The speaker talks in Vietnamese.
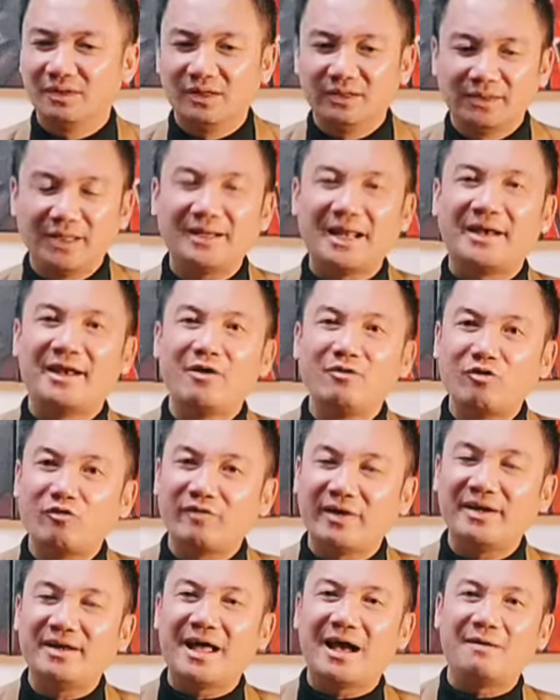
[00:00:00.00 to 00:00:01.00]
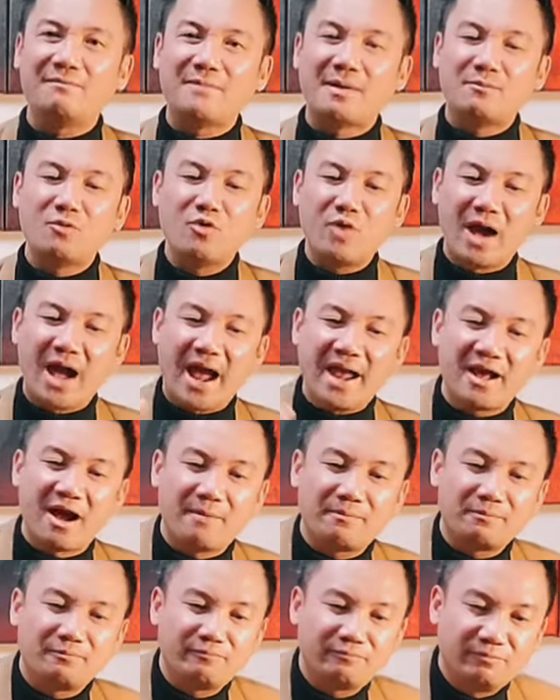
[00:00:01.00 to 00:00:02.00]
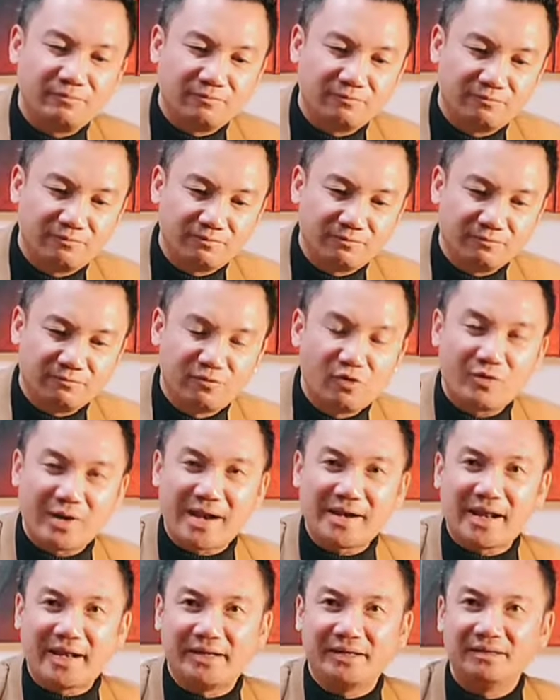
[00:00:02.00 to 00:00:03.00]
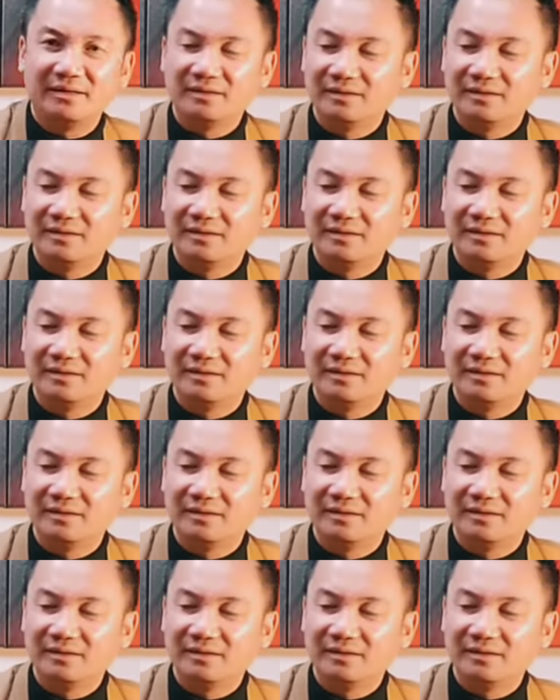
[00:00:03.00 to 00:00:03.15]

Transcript: tức là nếu quý vị nào mà mua hai hộp Furan này